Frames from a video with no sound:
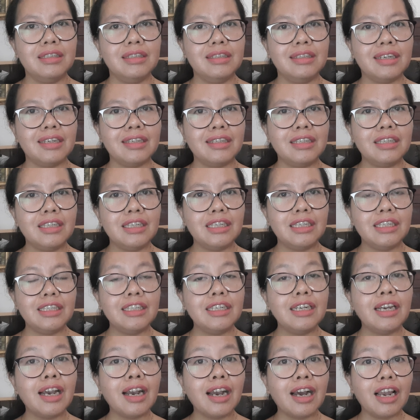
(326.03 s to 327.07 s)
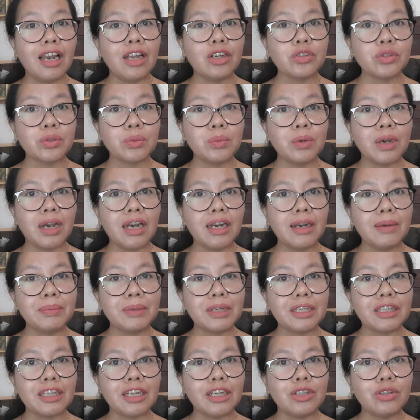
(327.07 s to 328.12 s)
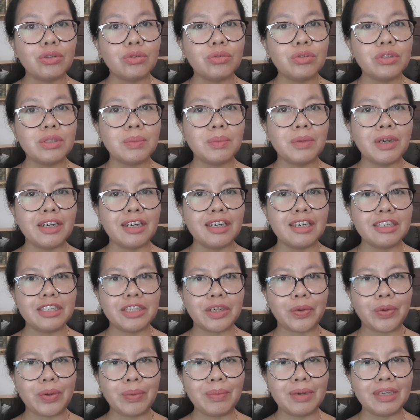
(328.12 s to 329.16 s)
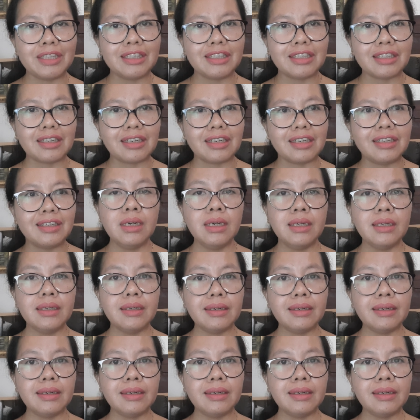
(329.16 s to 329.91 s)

jadi dia nggak langsung menganggap kita itu sebagai cewek matre